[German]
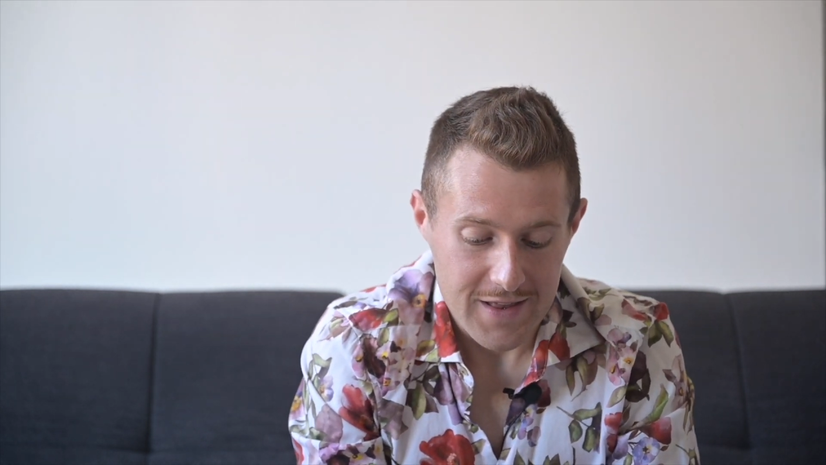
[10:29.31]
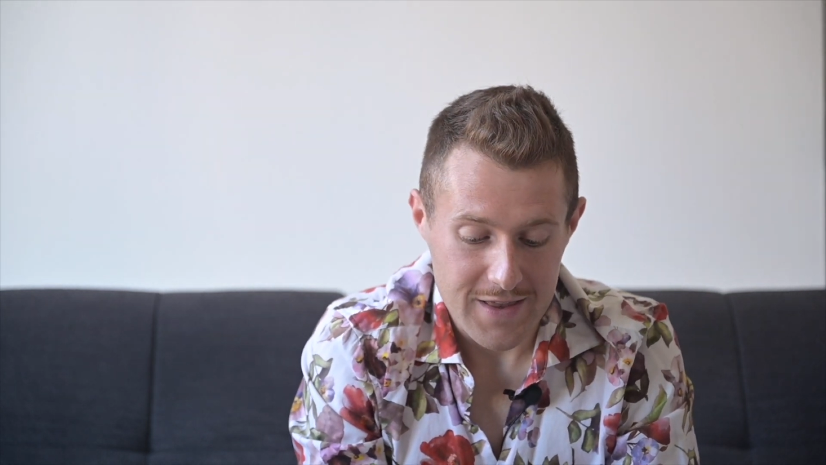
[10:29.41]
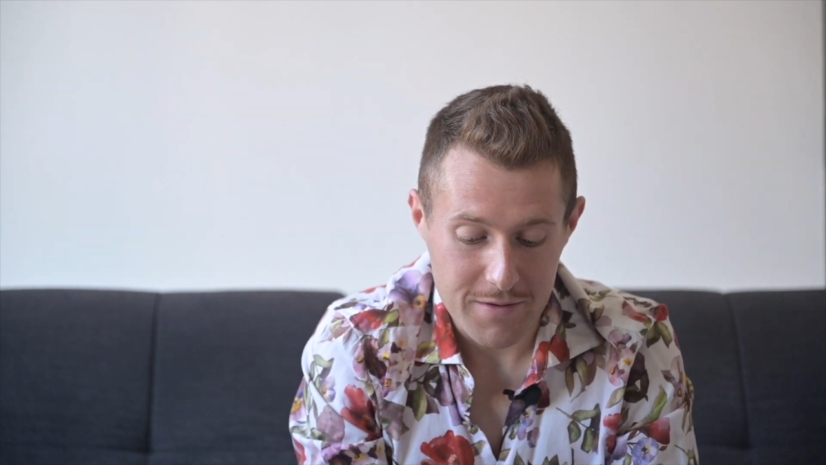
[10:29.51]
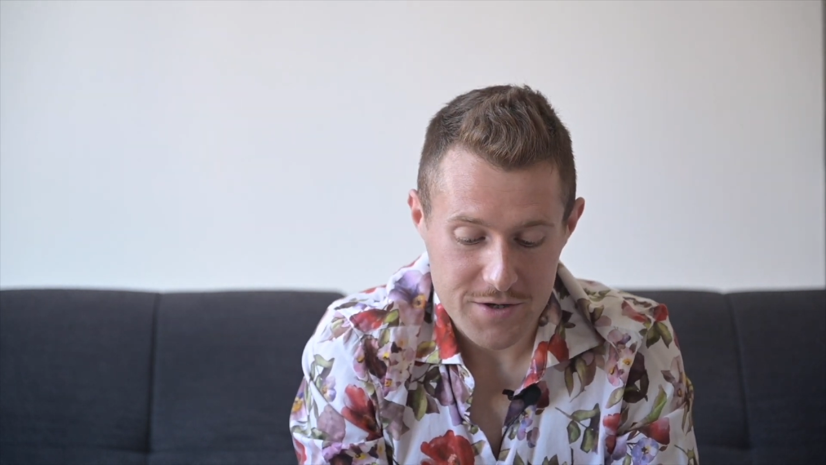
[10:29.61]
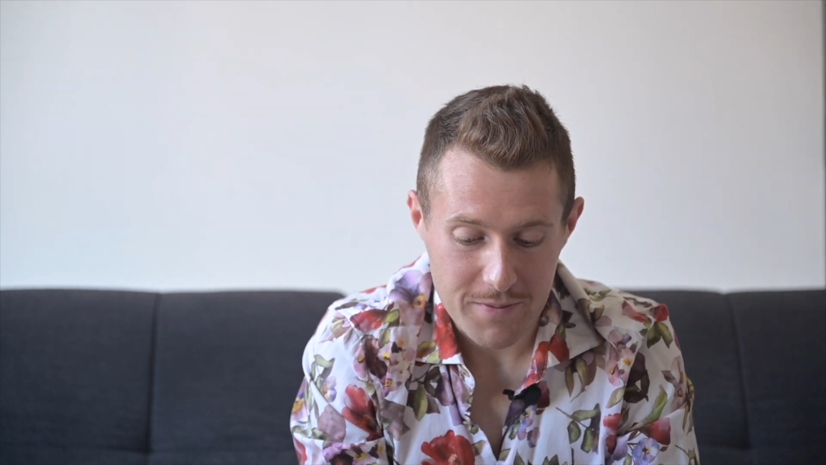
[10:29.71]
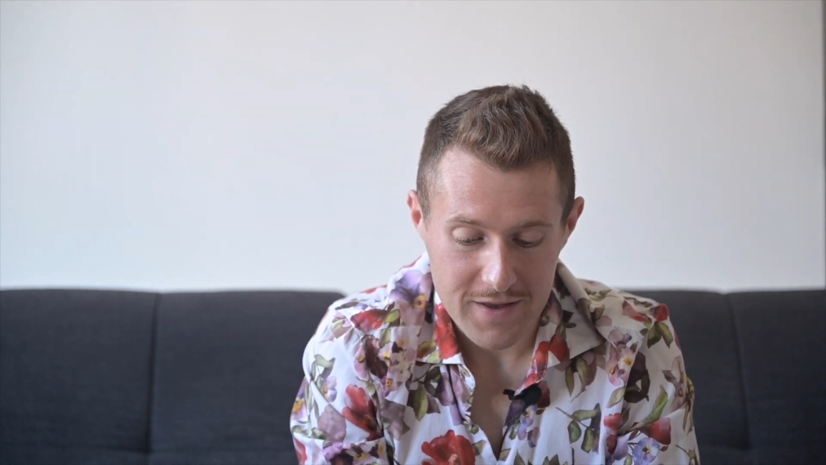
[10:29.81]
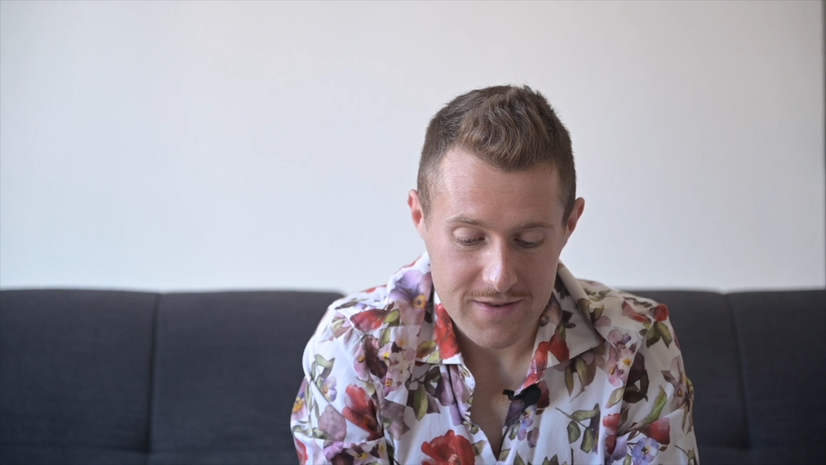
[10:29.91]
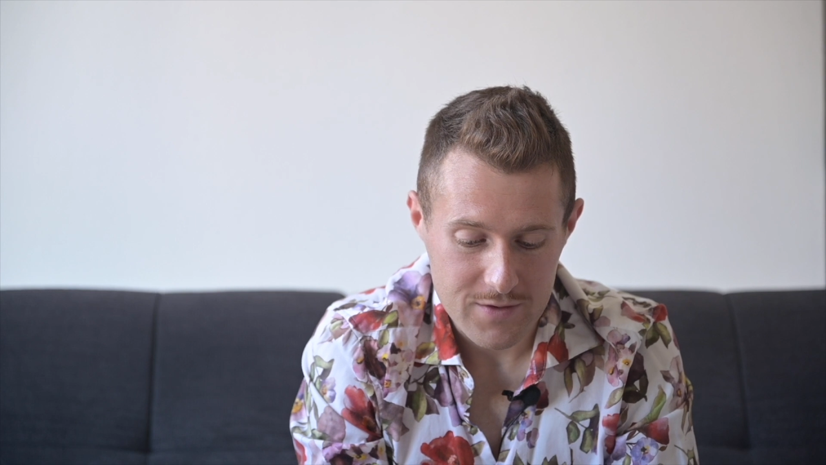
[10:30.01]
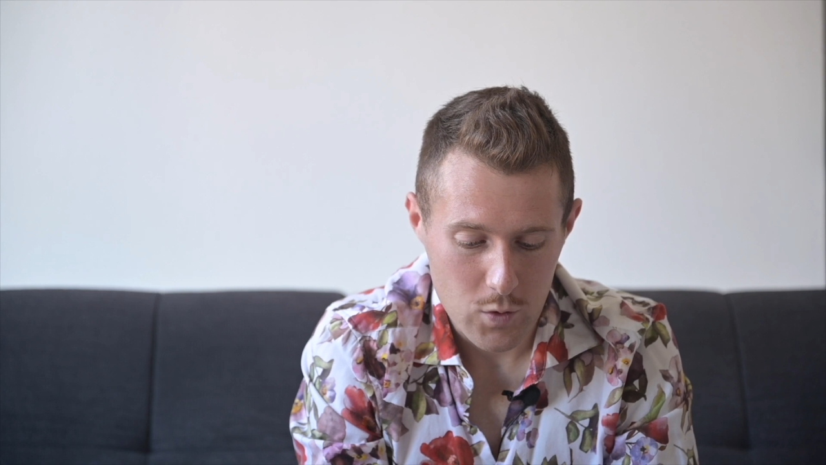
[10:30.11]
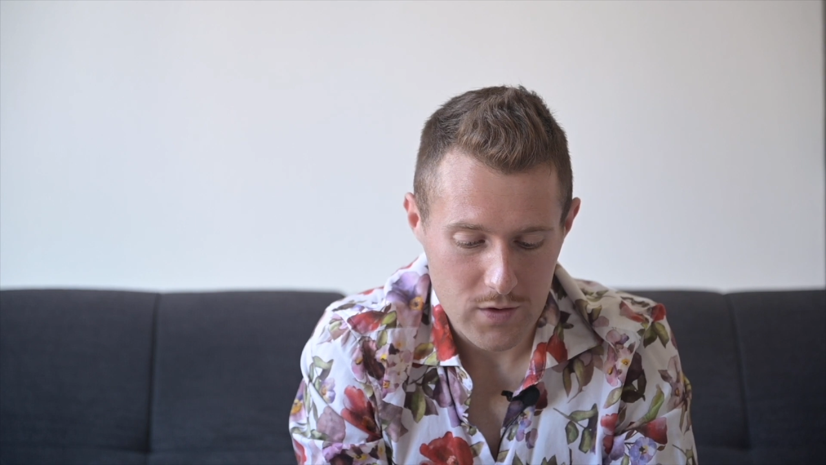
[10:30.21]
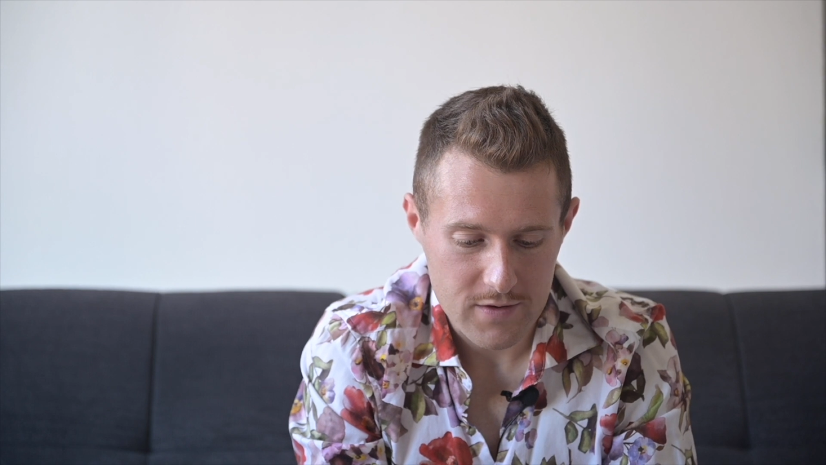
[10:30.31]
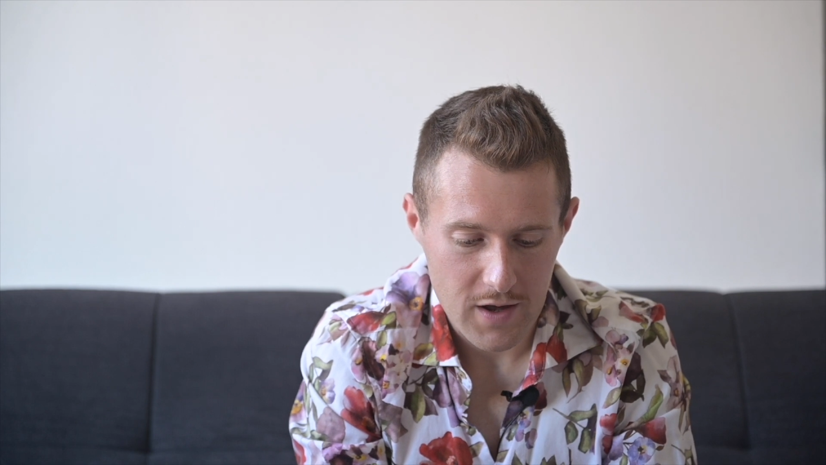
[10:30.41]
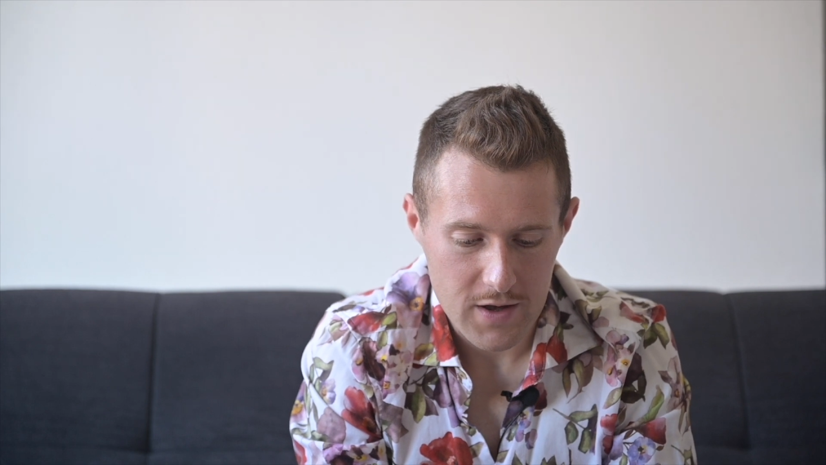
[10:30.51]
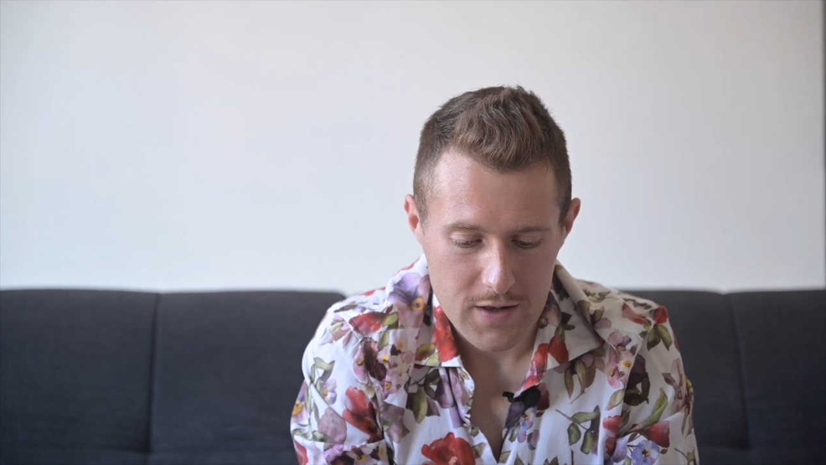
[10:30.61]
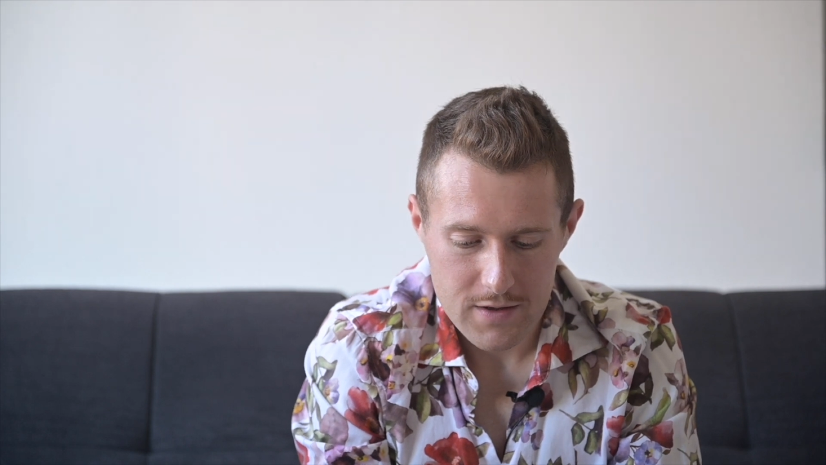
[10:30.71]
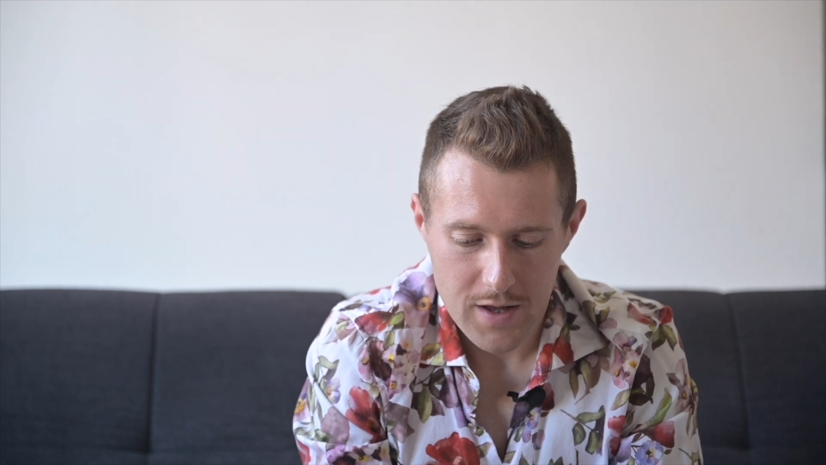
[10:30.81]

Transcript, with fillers: Dementsprechend cooles Teil,